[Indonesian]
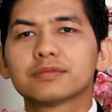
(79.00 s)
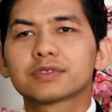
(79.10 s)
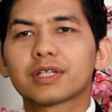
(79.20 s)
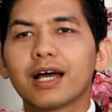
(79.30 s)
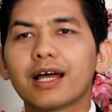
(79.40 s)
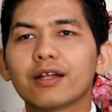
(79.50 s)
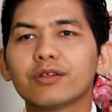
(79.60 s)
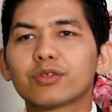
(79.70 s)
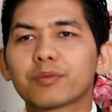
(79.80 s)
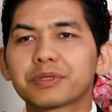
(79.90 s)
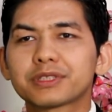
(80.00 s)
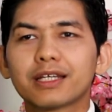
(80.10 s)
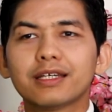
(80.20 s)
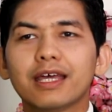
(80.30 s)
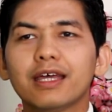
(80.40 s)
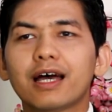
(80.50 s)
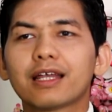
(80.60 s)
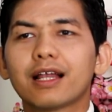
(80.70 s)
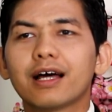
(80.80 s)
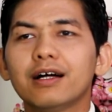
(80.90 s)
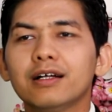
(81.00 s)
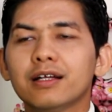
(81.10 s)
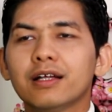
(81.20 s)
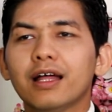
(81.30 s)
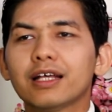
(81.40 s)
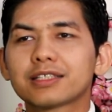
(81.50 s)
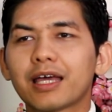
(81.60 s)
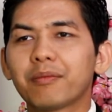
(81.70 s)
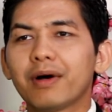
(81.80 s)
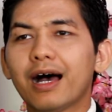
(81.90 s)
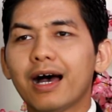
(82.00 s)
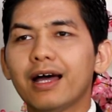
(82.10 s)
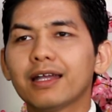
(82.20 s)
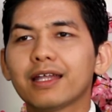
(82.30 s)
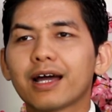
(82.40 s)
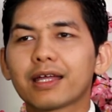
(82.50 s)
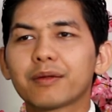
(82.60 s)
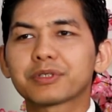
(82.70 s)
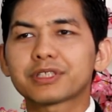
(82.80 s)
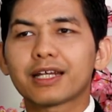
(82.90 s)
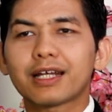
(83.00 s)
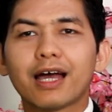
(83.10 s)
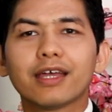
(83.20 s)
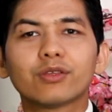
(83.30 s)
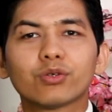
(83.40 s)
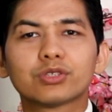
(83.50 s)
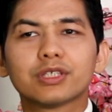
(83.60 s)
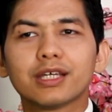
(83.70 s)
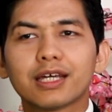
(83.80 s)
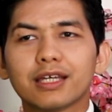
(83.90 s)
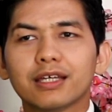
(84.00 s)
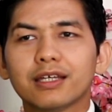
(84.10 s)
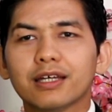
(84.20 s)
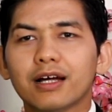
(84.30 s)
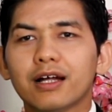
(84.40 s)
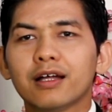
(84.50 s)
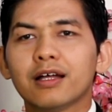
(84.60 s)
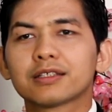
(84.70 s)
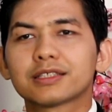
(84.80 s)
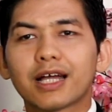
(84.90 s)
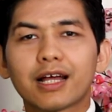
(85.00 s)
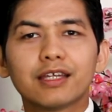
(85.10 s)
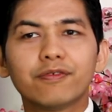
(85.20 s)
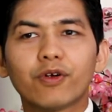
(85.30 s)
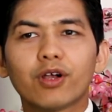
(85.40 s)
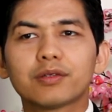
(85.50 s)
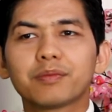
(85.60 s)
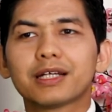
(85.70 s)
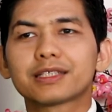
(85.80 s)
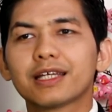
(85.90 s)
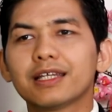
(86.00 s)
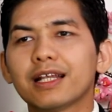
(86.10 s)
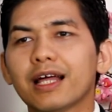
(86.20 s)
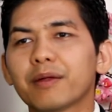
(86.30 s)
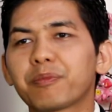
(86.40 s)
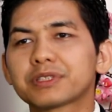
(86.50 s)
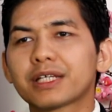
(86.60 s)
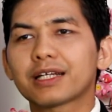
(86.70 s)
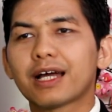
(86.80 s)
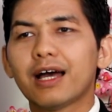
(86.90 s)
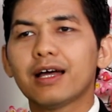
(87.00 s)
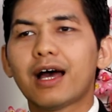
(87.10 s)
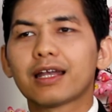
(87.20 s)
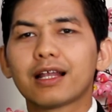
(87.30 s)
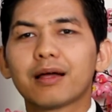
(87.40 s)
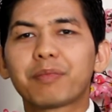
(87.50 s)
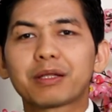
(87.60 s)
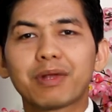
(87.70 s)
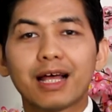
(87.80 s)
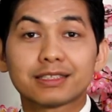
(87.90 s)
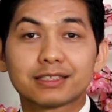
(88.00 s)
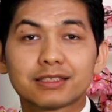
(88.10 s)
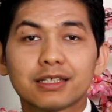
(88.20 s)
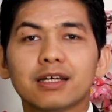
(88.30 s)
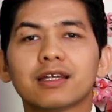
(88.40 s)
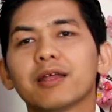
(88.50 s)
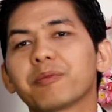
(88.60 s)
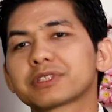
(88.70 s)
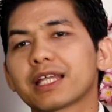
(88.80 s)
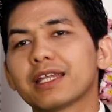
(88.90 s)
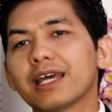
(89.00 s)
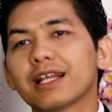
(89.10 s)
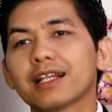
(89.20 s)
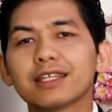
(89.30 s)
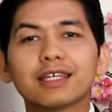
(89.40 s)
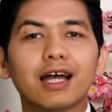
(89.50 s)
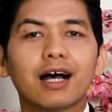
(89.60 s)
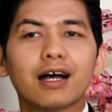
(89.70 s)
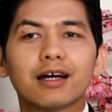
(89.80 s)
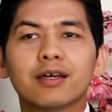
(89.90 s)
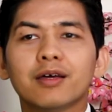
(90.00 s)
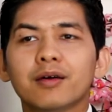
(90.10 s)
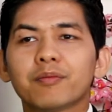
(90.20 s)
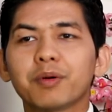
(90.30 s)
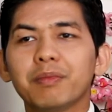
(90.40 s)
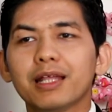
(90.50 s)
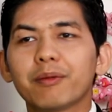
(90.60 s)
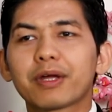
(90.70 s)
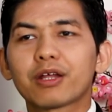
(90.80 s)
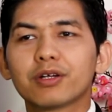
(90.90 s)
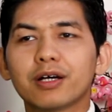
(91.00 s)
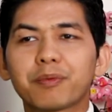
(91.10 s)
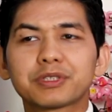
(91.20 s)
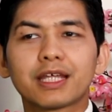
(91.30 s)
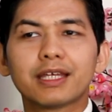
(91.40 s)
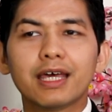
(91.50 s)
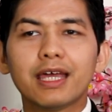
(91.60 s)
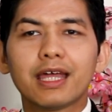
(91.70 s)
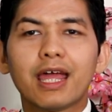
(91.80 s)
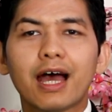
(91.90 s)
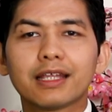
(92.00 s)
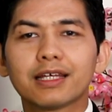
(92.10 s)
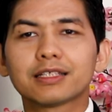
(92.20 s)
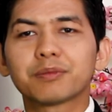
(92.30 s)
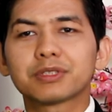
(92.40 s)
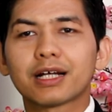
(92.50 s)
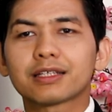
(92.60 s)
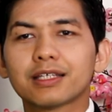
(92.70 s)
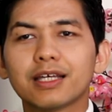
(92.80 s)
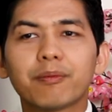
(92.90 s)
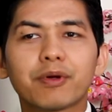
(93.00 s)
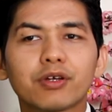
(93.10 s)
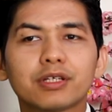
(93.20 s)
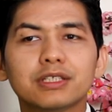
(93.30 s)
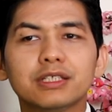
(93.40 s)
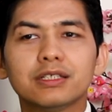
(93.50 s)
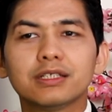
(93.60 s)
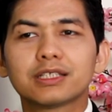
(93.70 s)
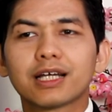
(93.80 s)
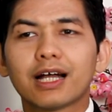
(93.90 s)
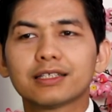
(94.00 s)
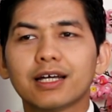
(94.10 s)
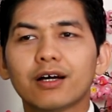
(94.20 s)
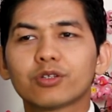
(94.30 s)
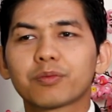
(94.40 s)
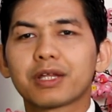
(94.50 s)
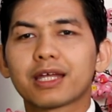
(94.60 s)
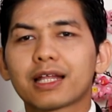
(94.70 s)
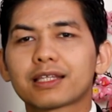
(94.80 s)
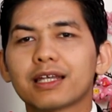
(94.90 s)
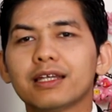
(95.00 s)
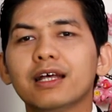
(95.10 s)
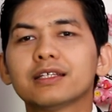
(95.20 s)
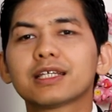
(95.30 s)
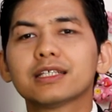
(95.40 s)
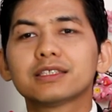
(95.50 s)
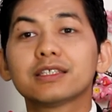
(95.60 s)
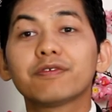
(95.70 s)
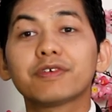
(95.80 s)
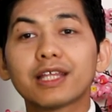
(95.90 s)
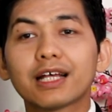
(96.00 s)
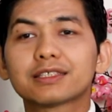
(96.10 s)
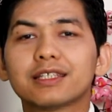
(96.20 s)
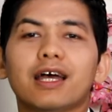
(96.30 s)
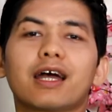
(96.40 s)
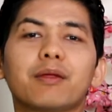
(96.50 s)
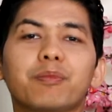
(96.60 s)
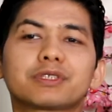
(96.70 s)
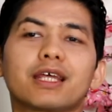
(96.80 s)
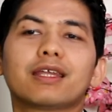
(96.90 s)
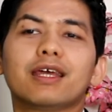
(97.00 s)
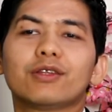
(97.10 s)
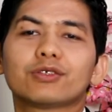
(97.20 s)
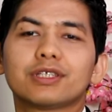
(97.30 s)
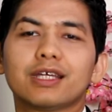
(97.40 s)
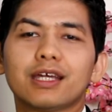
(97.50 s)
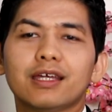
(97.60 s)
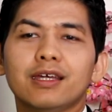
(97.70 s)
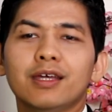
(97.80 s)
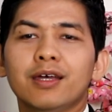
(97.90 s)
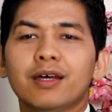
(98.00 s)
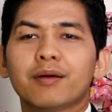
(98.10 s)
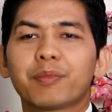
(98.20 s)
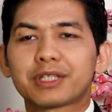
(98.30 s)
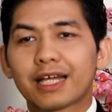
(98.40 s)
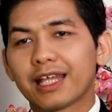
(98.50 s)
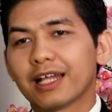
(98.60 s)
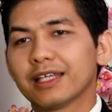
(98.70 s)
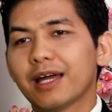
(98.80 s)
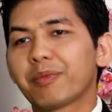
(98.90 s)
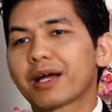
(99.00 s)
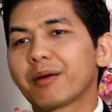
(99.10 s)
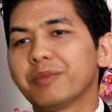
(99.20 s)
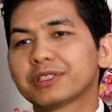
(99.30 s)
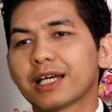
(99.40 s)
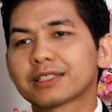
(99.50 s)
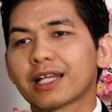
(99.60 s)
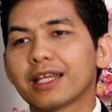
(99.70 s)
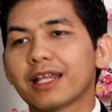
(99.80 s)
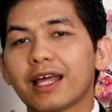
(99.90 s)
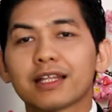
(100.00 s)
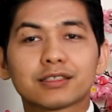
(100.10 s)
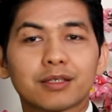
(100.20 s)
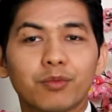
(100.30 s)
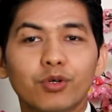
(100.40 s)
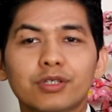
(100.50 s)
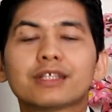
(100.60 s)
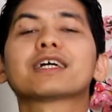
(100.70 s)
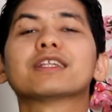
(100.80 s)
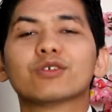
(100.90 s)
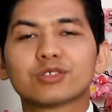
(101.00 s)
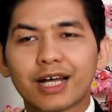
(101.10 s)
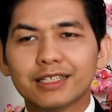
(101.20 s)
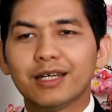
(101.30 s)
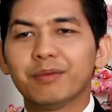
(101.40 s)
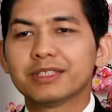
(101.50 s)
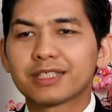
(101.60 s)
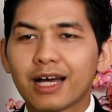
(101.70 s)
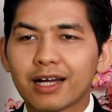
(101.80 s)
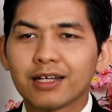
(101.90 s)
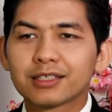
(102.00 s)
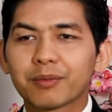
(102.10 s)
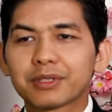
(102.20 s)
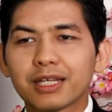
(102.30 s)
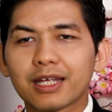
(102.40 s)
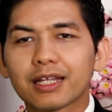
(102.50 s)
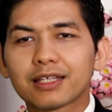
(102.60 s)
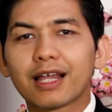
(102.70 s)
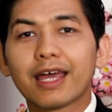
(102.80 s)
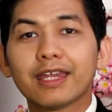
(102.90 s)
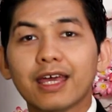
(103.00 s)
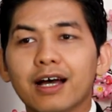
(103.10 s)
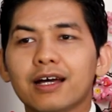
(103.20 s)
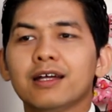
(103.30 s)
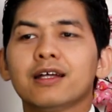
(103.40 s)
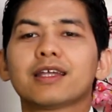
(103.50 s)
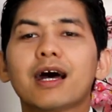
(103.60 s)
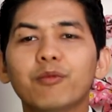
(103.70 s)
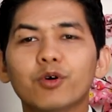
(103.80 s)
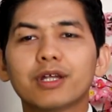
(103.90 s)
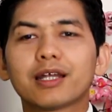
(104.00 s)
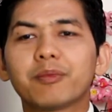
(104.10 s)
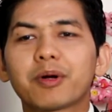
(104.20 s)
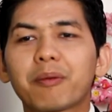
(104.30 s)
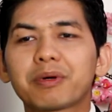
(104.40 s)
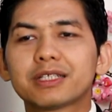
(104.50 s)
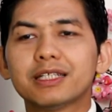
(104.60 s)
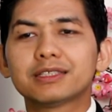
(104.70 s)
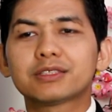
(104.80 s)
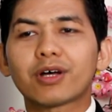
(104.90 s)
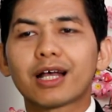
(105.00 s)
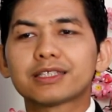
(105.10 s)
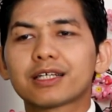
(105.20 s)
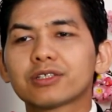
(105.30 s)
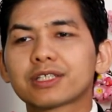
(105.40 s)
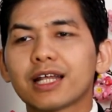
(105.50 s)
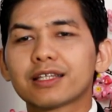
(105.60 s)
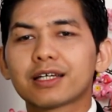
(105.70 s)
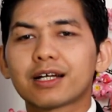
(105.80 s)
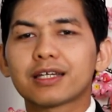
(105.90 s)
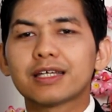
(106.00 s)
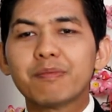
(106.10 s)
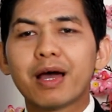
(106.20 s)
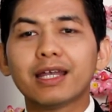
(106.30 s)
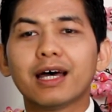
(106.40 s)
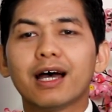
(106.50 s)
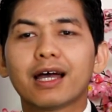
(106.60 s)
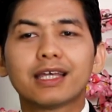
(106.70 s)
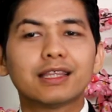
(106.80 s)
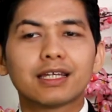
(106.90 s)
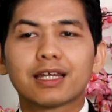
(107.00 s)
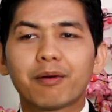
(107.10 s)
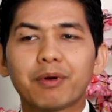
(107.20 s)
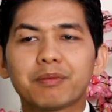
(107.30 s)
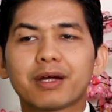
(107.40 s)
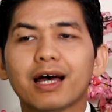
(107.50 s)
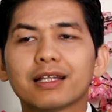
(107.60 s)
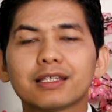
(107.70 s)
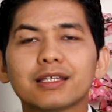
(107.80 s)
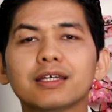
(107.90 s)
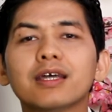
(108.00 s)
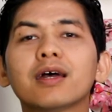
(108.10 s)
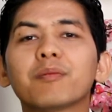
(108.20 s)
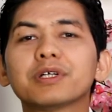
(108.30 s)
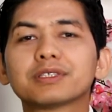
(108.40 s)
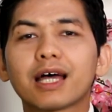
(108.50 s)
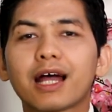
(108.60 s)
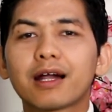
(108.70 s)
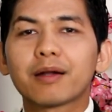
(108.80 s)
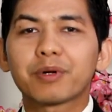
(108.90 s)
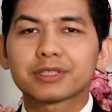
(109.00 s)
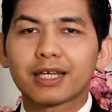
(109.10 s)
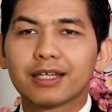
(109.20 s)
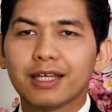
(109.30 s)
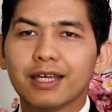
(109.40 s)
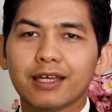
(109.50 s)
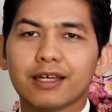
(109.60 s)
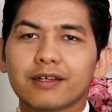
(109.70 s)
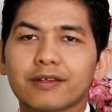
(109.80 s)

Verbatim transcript: Sedangkan untuk persen D adalah SMA dari persen K itu sendiri. Secara default, biasanya nilai persen K adalah 14 dan persen D adalah 3. Pemilihan periode persen D hanya sebesar 3 periode disengaja untuk meningkatkan sensitivitas dari persen D itu sendiri. Pertanyaannya apakah bisa selain nilai tersebut? Tentu saja bisa. Seperti indikator lainnya. Namun ada beberapa jenis stokastik oscillator di mana kita dapat mengganti besar persen D.